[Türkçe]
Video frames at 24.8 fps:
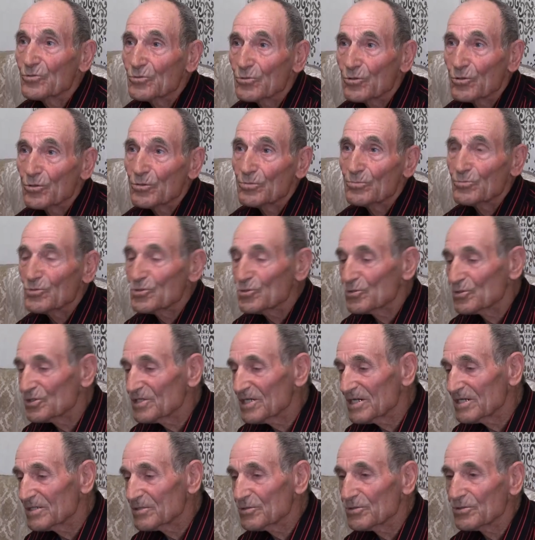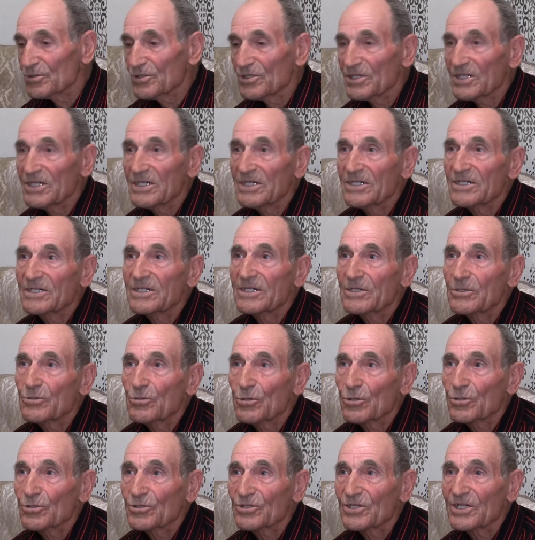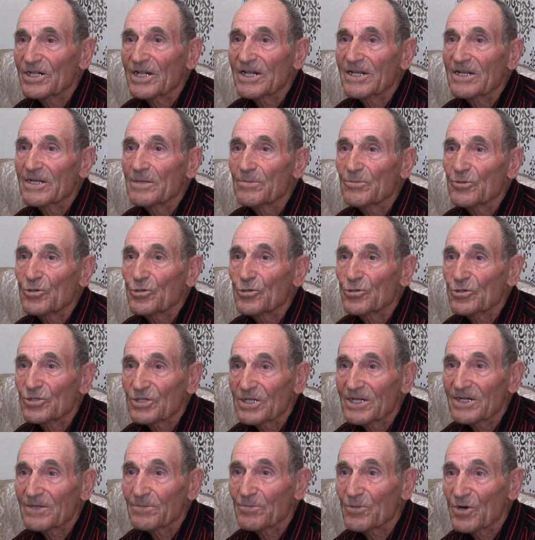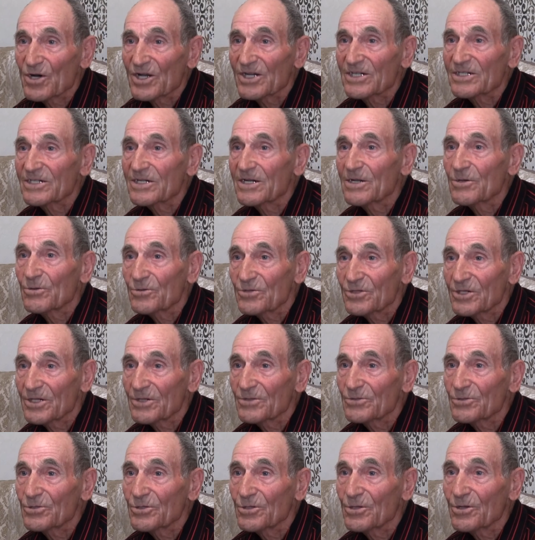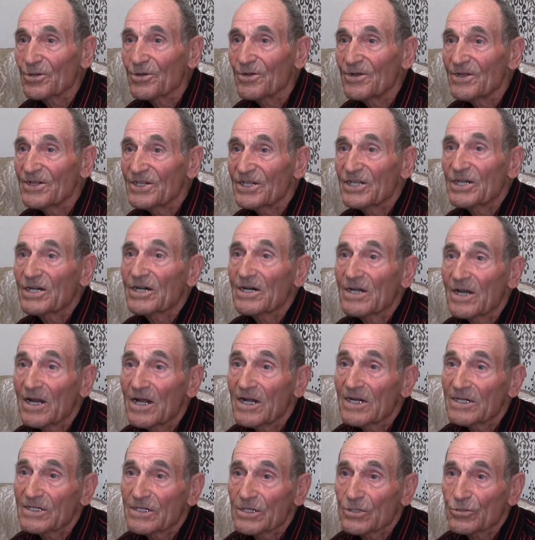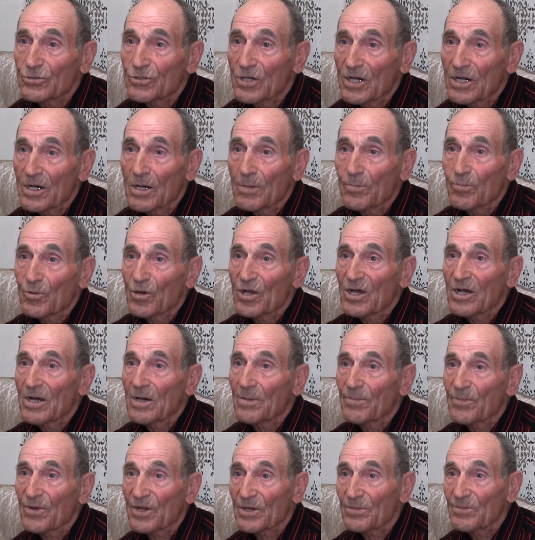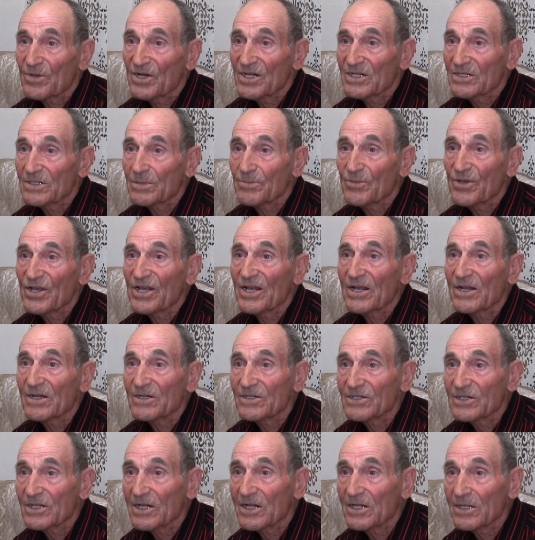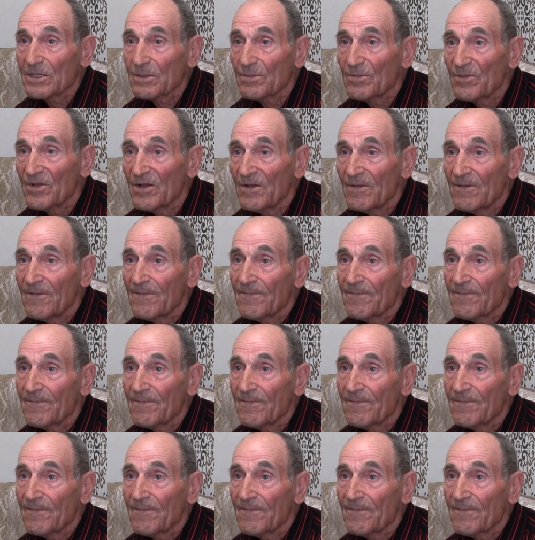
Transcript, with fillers: Sordum çocuğa çocuk diye çıkıyor musun? kimi göreceksin bu aşılamam da söyle. Yıkılarsan sonra kapıla kapanmaz. Ben yalnız kaldım.